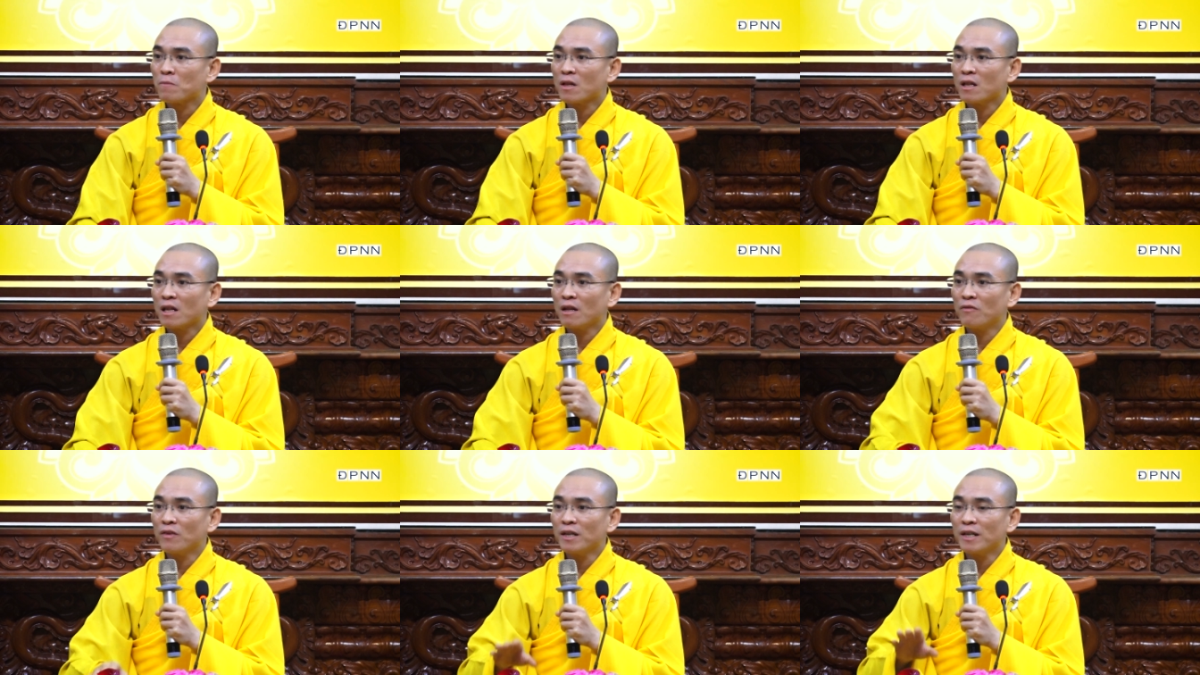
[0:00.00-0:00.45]

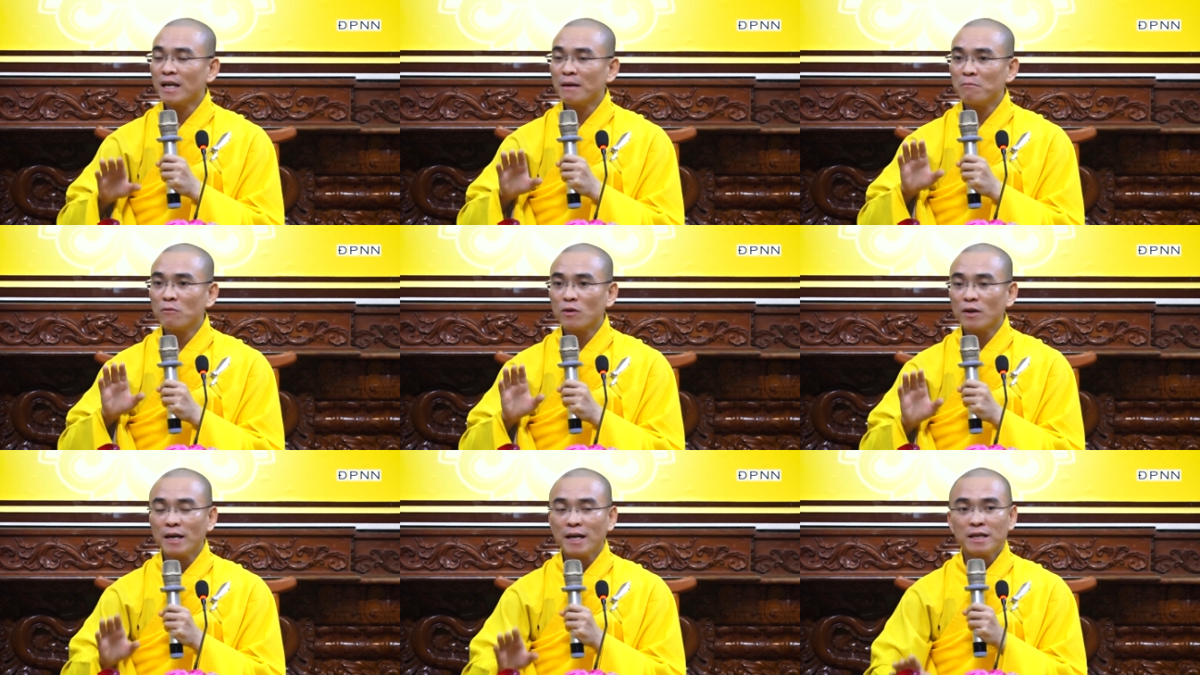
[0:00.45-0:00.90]
Là vì năm
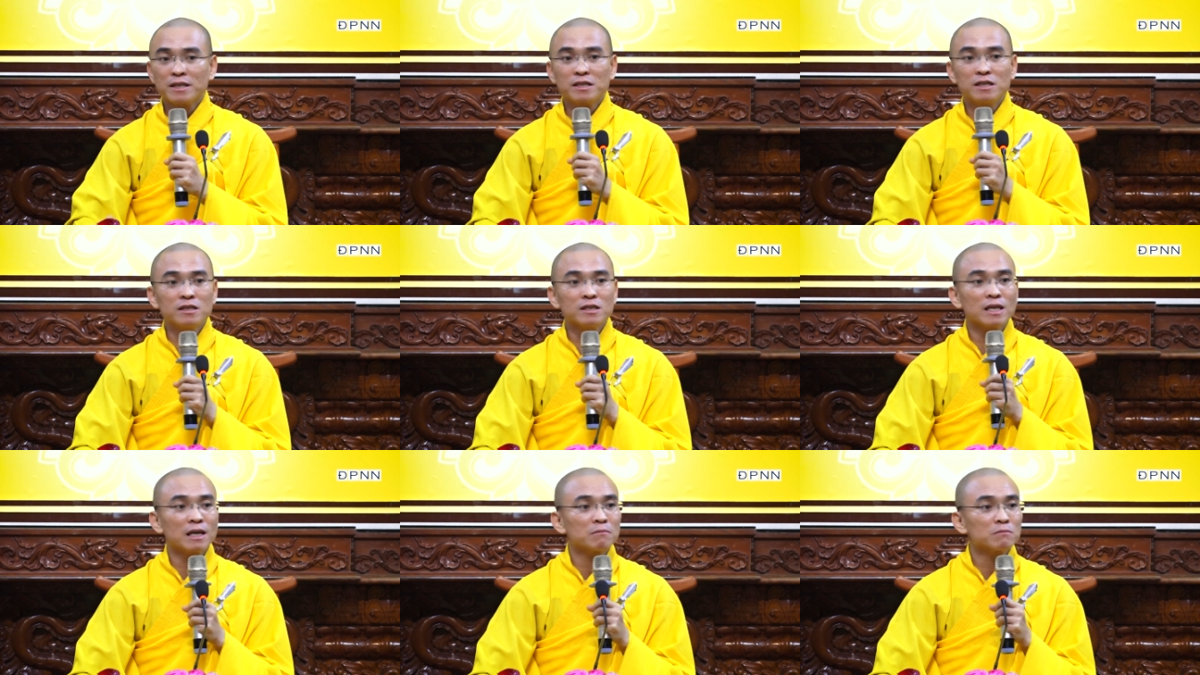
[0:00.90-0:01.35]

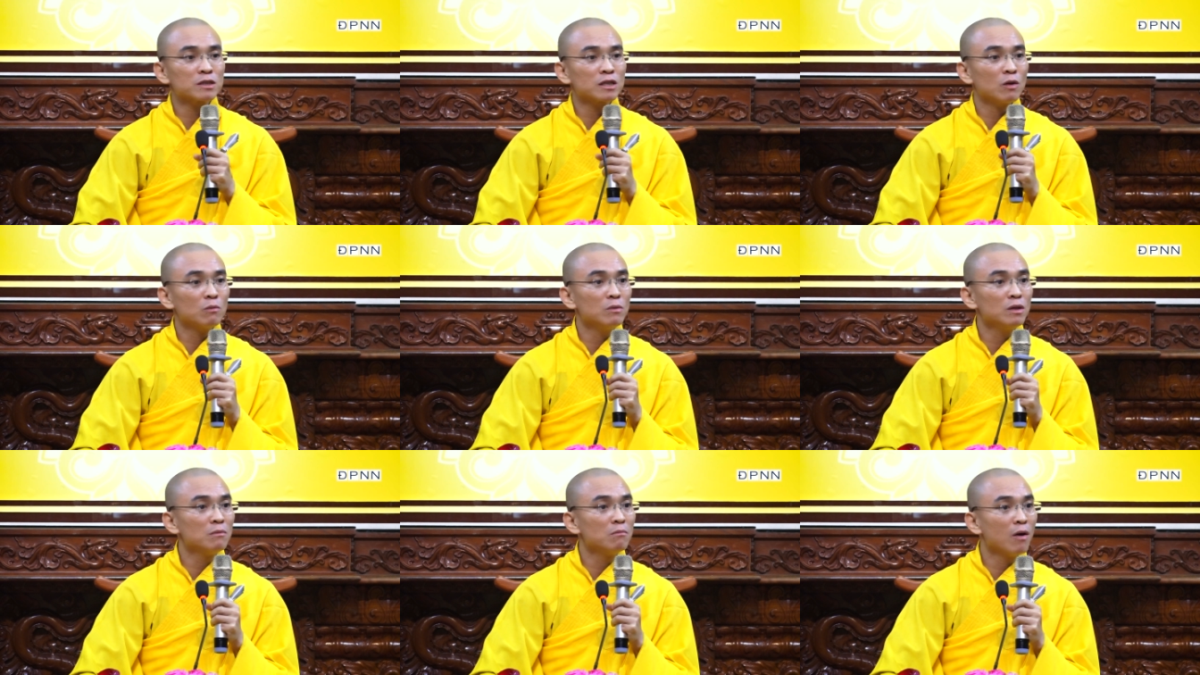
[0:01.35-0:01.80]

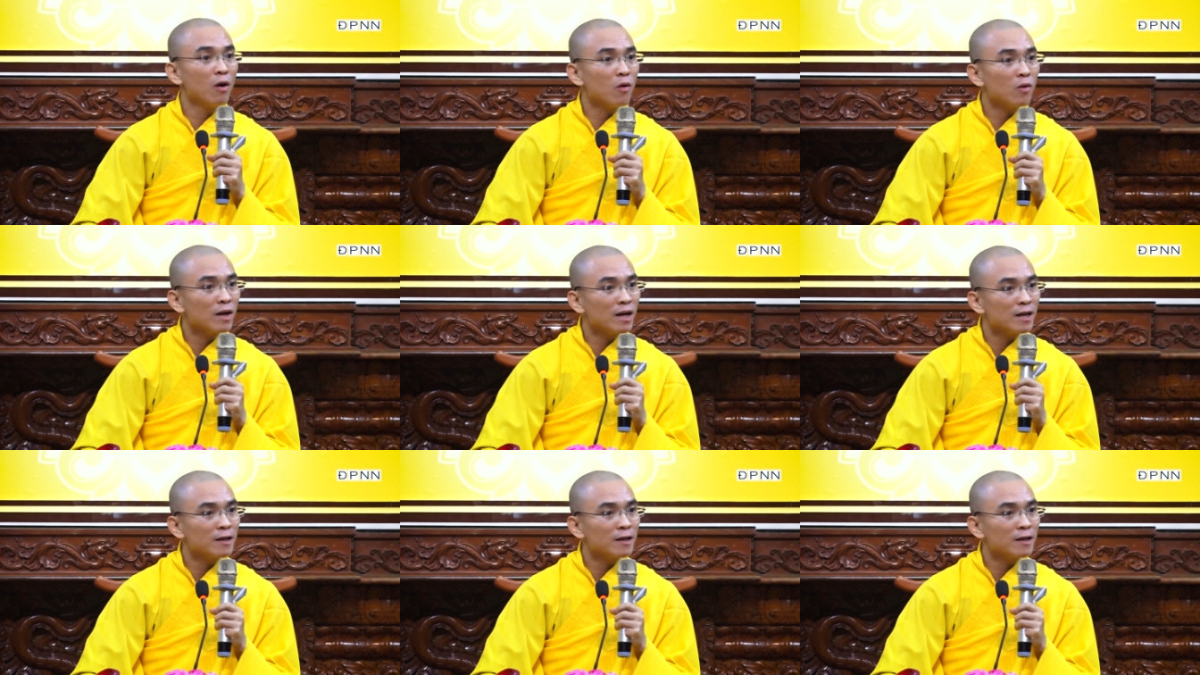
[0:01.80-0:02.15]
1961,